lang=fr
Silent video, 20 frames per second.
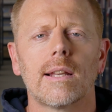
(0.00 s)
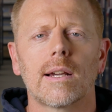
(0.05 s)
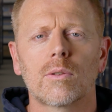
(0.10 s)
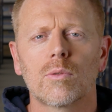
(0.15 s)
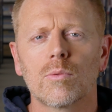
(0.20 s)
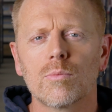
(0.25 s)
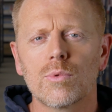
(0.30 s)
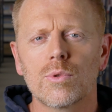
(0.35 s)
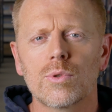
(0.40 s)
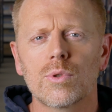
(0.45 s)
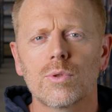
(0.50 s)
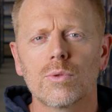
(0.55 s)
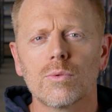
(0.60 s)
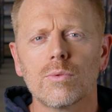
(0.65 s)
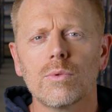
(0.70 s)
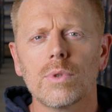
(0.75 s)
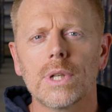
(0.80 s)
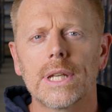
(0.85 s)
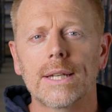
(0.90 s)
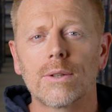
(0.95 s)
et la
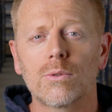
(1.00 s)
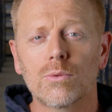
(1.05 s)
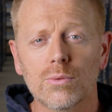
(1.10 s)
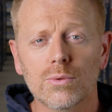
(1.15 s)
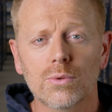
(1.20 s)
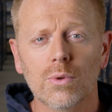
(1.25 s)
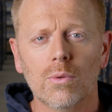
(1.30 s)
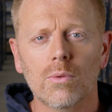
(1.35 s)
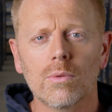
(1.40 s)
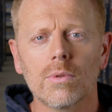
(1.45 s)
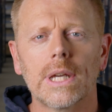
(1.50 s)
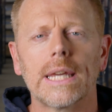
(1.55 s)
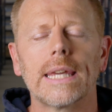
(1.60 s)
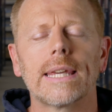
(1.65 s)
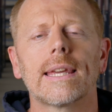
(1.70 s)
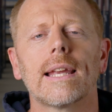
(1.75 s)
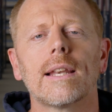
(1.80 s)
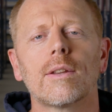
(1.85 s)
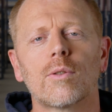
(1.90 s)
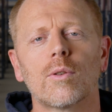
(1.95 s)
combustion, les goudrons
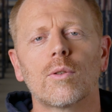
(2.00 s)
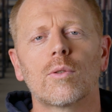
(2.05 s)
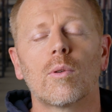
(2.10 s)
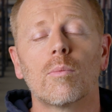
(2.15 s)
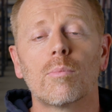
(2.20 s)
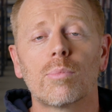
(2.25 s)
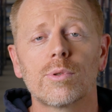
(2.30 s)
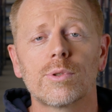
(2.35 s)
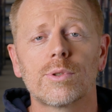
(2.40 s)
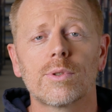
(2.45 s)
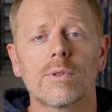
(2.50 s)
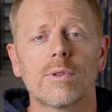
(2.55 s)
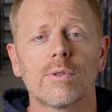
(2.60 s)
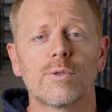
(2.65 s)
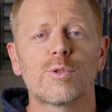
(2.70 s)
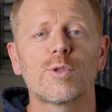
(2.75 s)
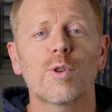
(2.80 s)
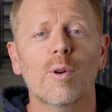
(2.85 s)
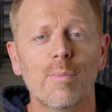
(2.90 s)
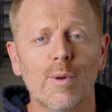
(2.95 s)
et quelques
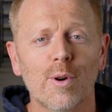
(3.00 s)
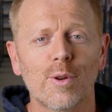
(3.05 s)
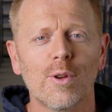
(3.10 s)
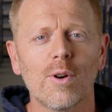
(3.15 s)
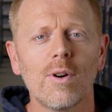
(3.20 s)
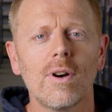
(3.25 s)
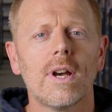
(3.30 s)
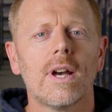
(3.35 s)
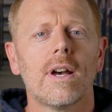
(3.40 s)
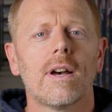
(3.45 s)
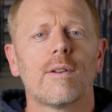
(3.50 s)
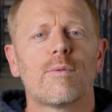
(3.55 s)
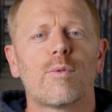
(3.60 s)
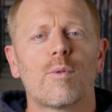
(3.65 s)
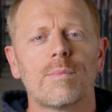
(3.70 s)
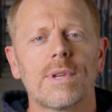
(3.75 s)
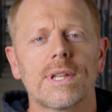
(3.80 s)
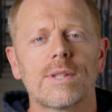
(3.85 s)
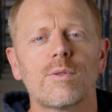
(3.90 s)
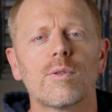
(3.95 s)
composants surprenants
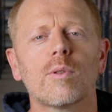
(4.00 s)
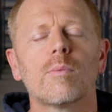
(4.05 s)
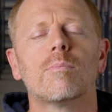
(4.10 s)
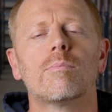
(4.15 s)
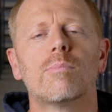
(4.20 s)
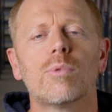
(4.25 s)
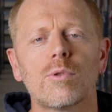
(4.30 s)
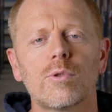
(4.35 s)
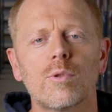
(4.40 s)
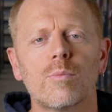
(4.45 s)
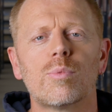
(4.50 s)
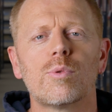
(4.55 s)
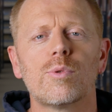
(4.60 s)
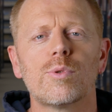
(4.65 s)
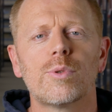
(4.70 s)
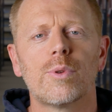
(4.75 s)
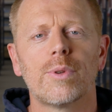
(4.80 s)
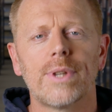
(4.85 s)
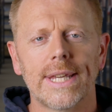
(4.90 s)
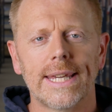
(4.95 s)
font bien sûr beaucoup
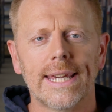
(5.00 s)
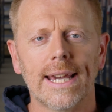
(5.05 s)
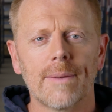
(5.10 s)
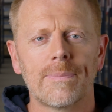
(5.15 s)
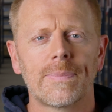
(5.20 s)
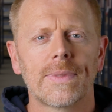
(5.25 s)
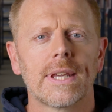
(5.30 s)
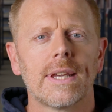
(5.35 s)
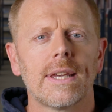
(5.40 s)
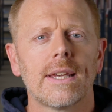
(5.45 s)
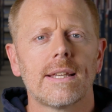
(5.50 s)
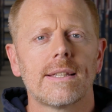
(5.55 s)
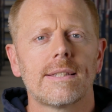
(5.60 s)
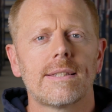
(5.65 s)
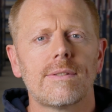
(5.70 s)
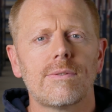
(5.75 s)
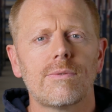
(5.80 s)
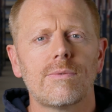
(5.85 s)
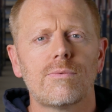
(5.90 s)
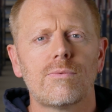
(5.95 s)
plus de dégâts.
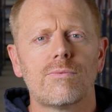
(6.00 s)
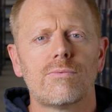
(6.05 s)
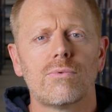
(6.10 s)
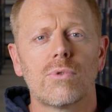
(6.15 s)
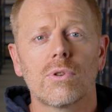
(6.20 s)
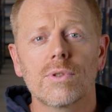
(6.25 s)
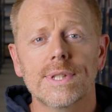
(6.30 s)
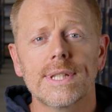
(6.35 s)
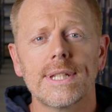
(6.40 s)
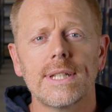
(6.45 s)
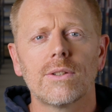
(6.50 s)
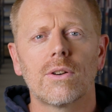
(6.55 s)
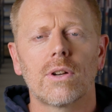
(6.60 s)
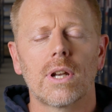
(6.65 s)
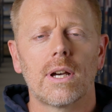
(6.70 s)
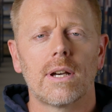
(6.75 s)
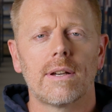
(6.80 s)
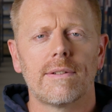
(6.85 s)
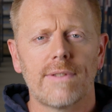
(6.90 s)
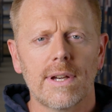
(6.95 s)
Si vous vous lancez
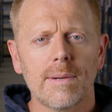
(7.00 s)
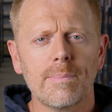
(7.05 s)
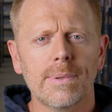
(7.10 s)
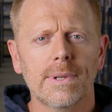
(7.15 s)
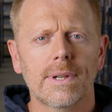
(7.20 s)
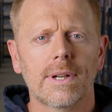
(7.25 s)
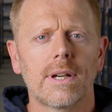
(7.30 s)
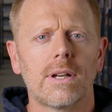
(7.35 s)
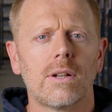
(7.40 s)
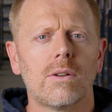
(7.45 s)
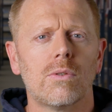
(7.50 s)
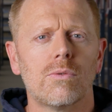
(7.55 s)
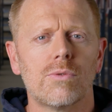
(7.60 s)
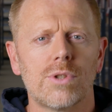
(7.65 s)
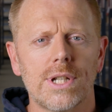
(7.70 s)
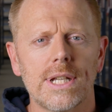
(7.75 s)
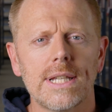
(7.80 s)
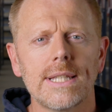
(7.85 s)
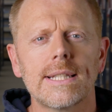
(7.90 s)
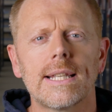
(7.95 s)
dans la vape, hein,
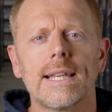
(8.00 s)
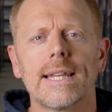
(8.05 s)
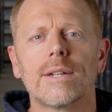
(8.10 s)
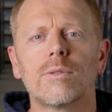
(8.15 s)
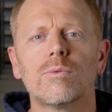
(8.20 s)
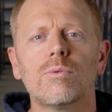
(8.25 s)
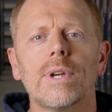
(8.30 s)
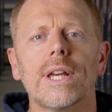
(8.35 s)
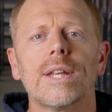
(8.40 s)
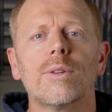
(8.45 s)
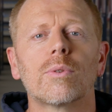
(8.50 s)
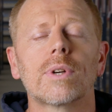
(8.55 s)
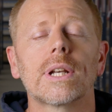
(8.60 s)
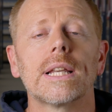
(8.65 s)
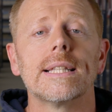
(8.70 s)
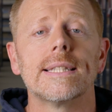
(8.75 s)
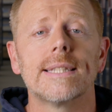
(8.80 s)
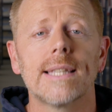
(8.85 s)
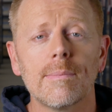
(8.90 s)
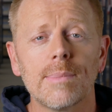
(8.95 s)
le geste, les goûts et
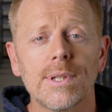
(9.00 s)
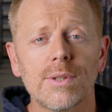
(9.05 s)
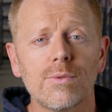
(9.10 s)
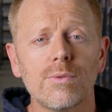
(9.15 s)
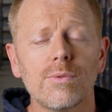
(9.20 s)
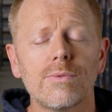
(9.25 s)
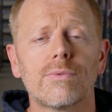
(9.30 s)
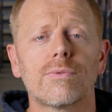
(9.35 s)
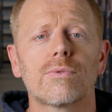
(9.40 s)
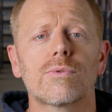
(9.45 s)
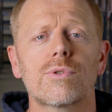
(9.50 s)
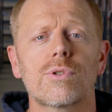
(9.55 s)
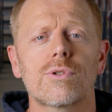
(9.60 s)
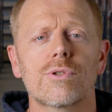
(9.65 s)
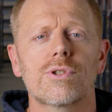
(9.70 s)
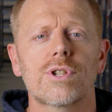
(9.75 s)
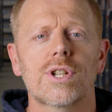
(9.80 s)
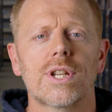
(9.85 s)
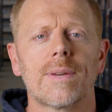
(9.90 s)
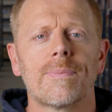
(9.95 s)
donc les habitudes vont
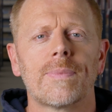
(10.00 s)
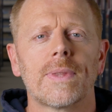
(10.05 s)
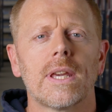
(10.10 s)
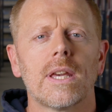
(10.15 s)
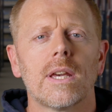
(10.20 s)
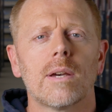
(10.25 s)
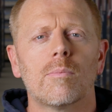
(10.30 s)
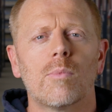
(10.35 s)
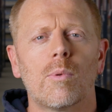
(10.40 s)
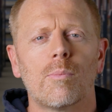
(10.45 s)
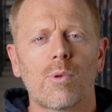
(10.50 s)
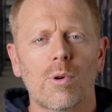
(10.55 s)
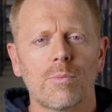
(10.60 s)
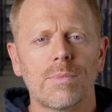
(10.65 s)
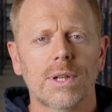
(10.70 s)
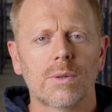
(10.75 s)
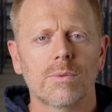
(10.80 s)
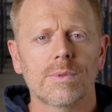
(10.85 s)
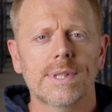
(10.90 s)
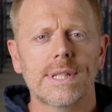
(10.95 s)
changer. Mon
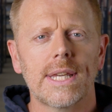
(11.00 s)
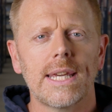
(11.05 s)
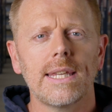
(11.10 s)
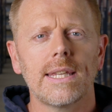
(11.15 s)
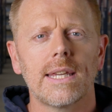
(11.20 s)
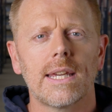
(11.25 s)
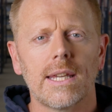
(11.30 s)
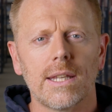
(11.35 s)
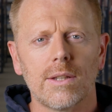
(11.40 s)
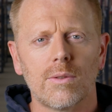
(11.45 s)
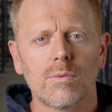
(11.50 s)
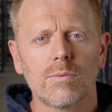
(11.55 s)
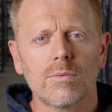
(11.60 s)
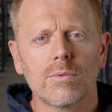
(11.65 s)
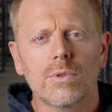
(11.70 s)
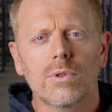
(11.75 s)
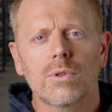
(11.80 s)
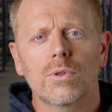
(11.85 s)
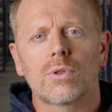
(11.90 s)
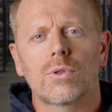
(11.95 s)
premier conseil est
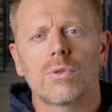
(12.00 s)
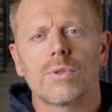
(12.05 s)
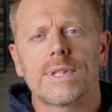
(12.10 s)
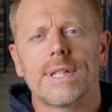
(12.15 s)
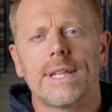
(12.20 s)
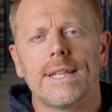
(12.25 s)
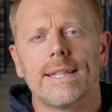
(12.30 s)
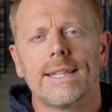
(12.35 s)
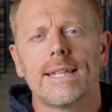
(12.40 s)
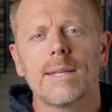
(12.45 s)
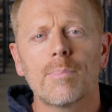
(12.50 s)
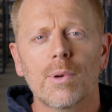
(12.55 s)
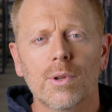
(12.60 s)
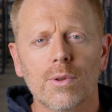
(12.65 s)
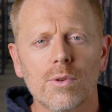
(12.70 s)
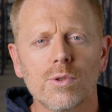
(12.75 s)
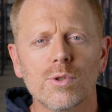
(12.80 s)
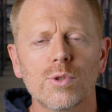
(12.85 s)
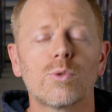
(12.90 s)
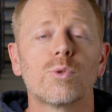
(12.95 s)
donc que cette
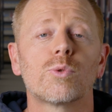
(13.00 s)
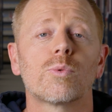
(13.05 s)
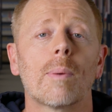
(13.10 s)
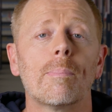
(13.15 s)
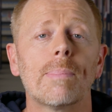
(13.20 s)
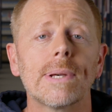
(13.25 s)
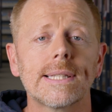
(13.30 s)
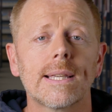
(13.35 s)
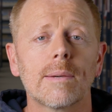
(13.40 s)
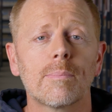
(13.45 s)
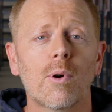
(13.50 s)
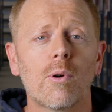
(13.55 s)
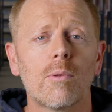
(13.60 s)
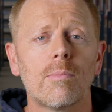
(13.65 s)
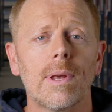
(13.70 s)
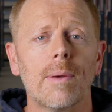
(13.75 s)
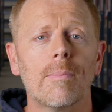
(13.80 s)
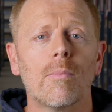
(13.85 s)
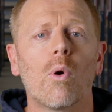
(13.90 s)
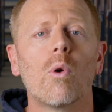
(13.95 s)
dépendance ne soit pas un
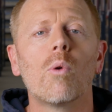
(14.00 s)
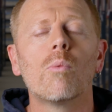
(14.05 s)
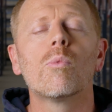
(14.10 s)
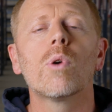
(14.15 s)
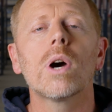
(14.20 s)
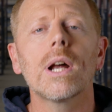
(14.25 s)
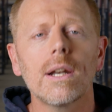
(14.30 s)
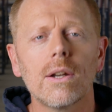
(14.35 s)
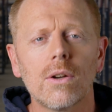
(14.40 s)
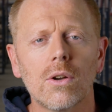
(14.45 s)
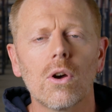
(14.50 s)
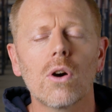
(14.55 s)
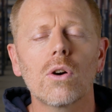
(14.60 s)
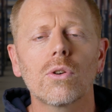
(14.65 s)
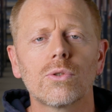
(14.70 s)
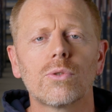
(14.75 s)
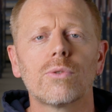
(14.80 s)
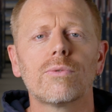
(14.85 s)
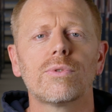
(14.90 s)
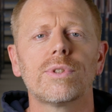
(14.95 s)
problème, au moins
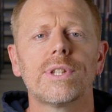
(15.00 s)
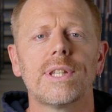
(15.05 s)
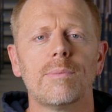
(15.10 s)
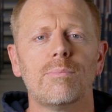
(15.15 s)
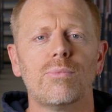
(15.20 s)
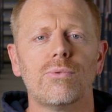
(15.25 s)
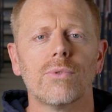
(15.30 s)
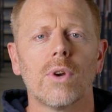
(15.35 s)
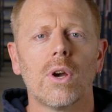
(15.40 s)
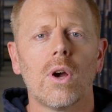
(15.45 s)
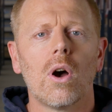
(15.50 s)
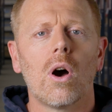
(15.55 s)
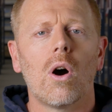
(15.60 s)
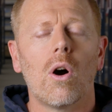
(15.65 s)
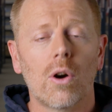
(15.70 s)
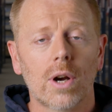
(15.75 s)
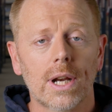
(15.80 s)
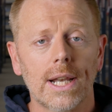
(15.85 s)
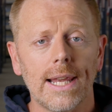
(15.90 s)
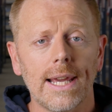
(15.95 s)
lors de vos débuts.
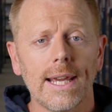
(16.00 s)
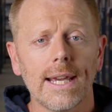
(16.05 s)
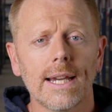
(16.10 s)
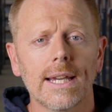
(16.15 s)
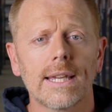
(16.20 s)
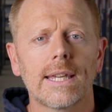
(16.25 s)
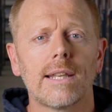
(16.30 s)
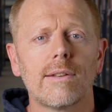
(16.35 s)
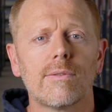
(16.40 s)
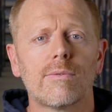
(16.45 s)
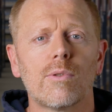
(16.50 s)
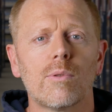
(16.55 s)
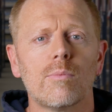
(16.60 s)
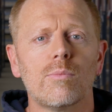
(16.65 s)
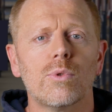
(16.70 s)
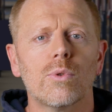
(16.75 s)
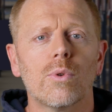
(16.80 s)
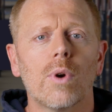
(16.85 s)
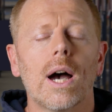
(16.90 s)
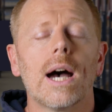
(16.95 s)
En clair, il
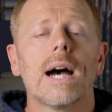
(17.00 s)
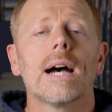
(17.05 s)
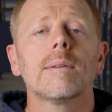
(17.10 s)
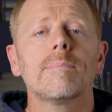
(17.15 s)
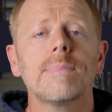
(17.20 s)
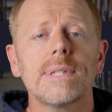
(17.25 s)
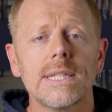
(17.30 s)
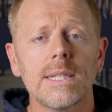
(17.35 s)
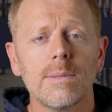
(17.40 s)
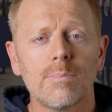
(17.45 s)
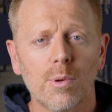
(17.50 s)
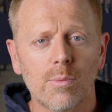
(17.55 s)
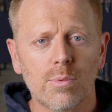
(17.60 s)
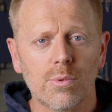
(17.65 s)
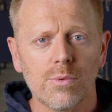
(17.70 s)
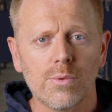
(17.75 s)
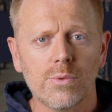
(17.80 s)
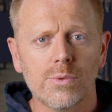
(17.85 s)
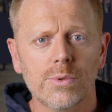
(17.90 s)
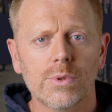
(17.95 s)
vaut mieux un petit peu
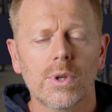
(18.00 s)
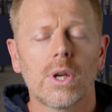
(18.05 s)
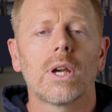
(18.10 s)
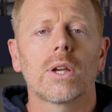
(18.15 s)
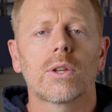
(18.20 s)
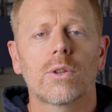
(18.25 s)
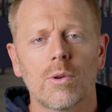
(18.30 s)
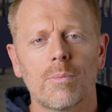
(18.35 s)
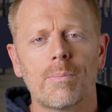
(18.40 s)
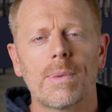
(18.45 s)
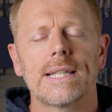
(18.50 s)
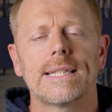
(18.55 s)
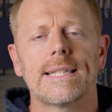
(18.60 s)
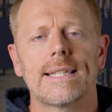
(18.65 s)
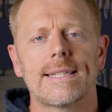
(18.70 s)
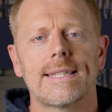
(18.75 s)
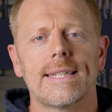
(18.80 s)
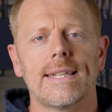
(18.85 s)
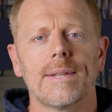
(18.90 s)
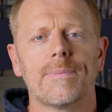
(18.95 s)
plus que
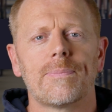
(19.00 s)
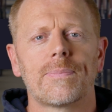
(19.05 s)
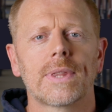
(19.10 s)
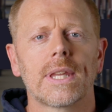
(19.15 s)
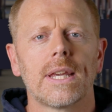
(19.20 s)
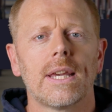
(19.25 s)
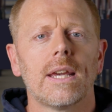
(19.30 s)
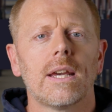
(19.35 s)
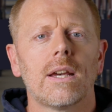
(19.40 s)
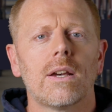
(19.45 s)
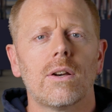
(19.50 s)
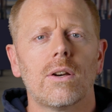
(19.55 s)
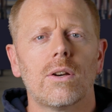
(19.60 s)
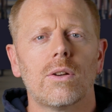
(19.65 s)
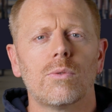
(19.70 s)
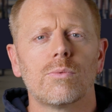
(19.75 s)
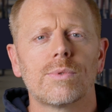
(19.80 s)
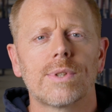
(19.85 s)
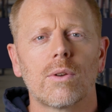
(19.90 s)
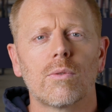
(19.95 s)
pas assez.
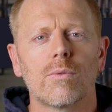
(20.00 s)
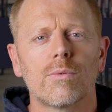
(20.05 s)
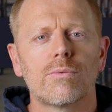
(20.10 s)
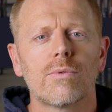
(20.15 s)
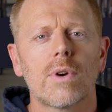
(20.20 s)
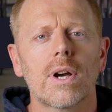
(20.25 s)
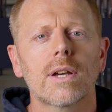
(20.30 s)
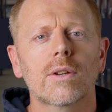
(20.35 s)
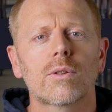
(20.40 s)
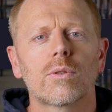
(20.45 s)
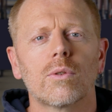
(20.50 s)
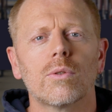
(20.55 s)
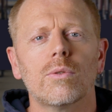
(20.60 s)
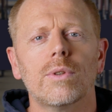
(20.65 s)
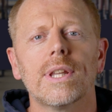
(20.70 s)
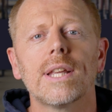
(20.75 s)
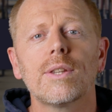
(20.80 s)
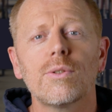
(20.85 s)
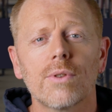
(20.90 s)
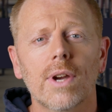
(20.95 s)
Euh, nous allons voir que
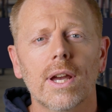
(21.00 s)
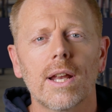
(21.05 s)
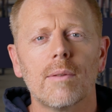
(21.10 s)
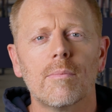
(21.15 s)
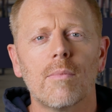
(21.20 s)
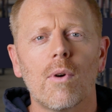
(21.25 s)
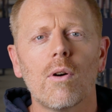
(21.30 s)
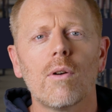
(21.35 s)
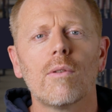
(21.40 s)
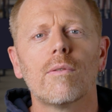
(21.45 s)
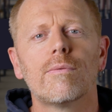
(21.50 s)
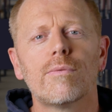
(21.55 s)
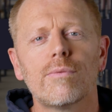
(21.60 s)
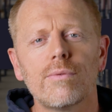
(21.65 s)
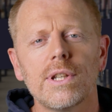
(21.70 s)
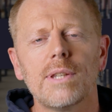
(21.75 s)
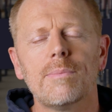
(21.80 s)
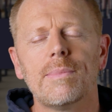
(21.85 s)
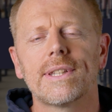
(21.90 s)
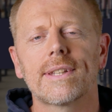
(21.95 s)
naturellement,
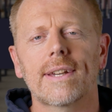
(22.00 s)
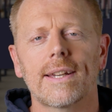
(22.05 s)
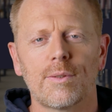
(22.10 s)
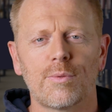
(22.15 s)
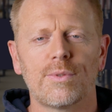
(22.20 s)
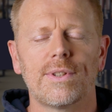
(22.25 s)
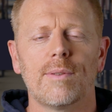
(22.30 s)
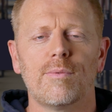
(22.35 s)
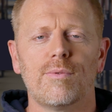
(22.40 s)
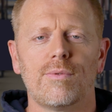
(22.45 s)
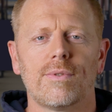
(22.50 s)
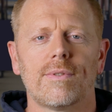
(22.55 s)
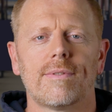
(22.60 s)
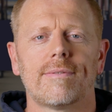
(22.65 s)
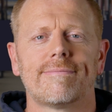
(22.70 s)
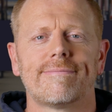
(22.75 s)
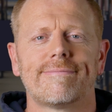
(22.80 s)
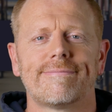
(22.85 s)
vous limiterez tout à vue.